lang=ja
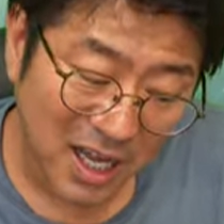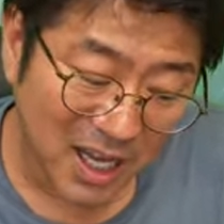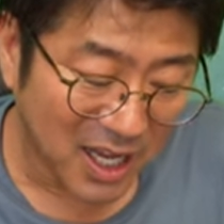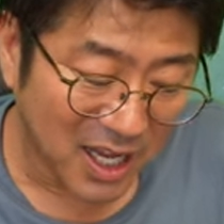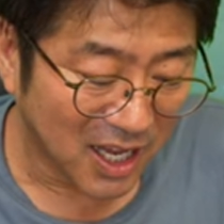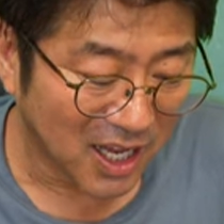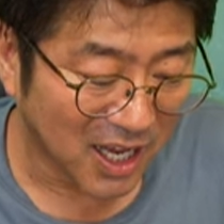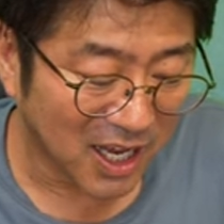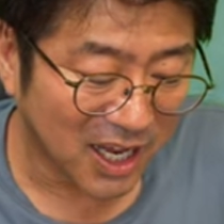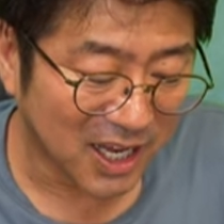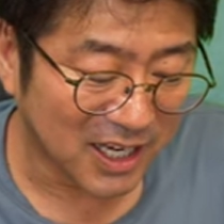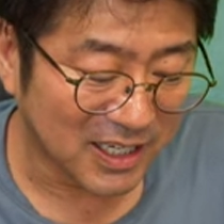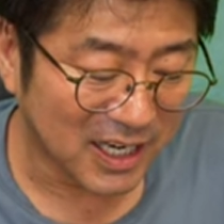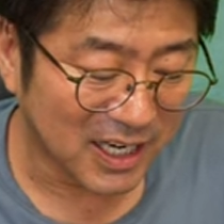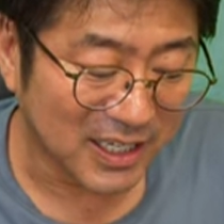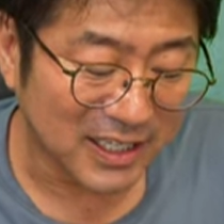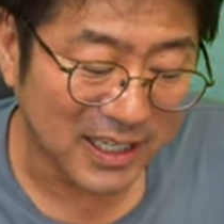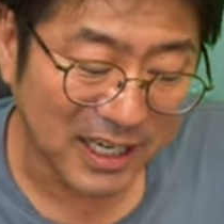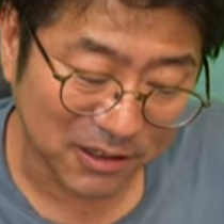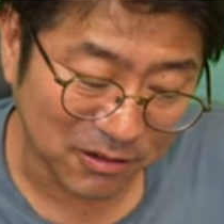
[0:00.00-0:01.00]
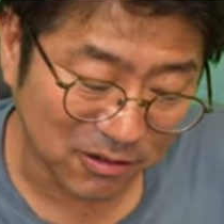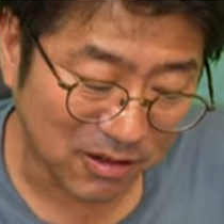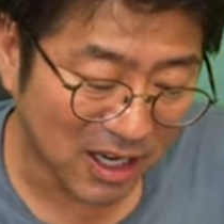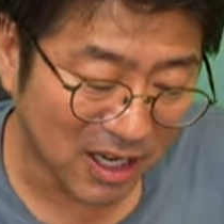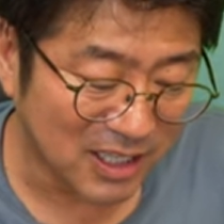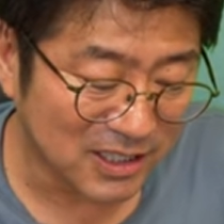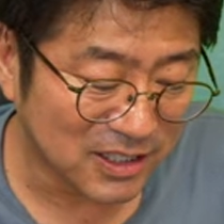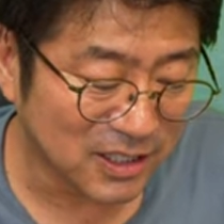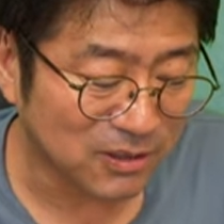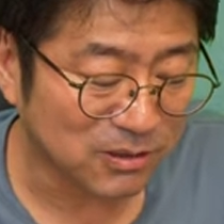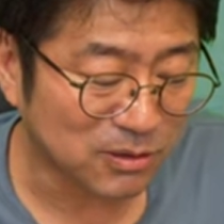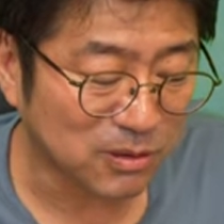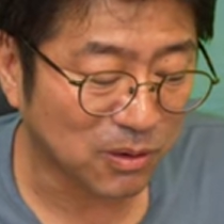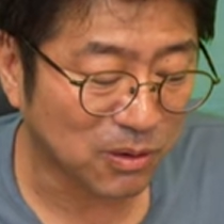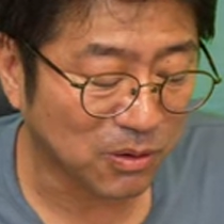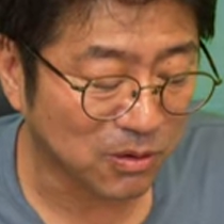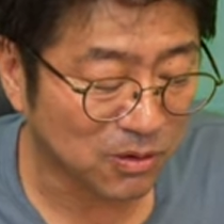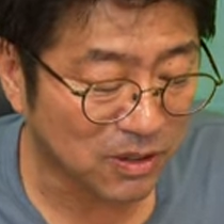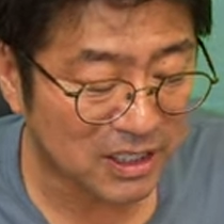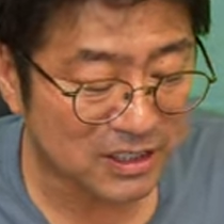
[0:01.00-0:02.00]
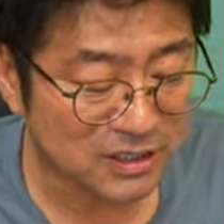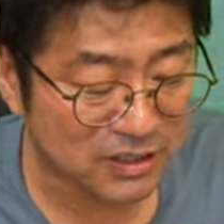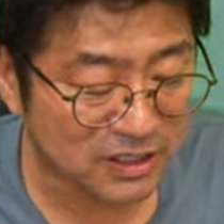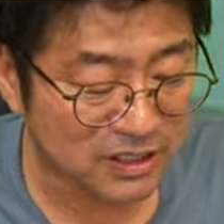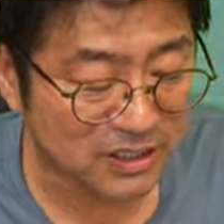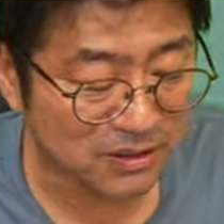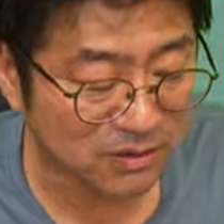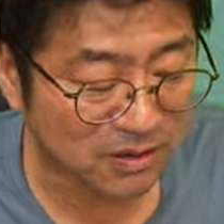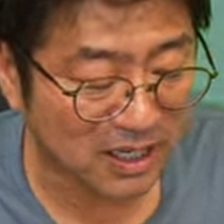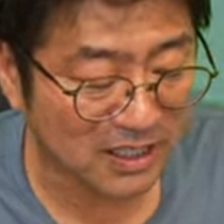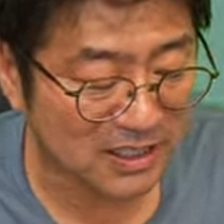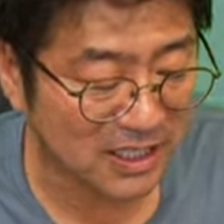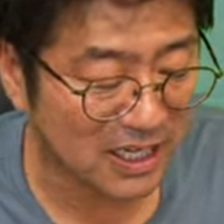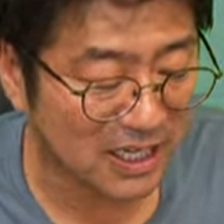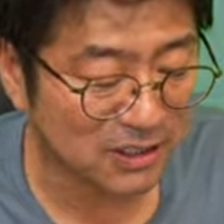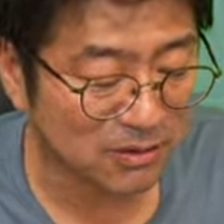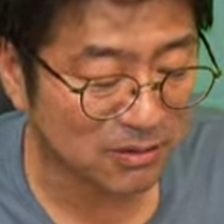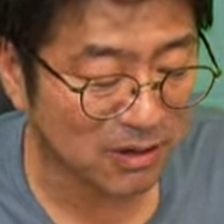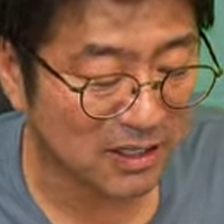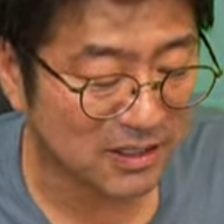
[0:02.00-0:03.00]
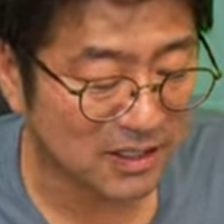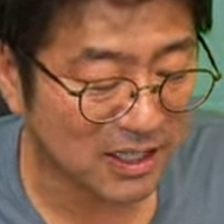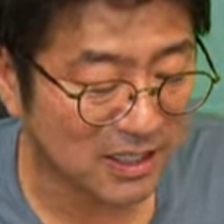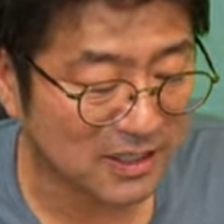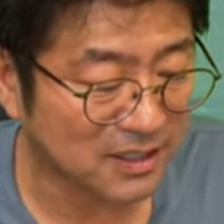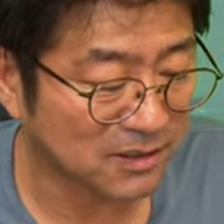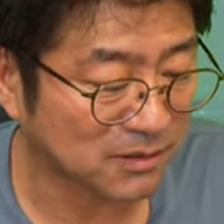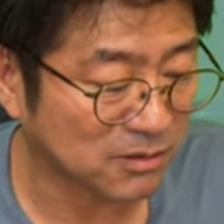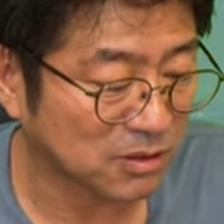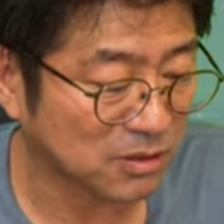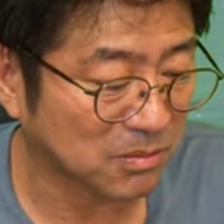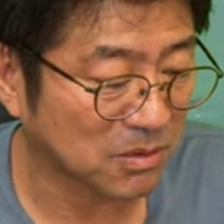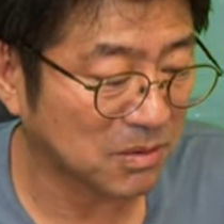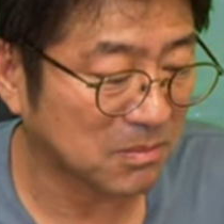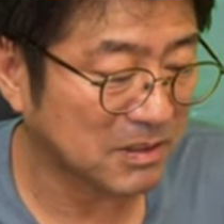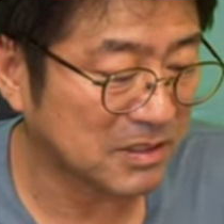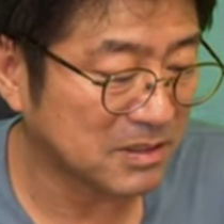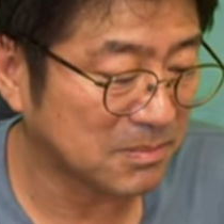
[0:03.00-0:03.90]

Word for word: えー、何なのかっていうところが次の課題とかになってくると思います。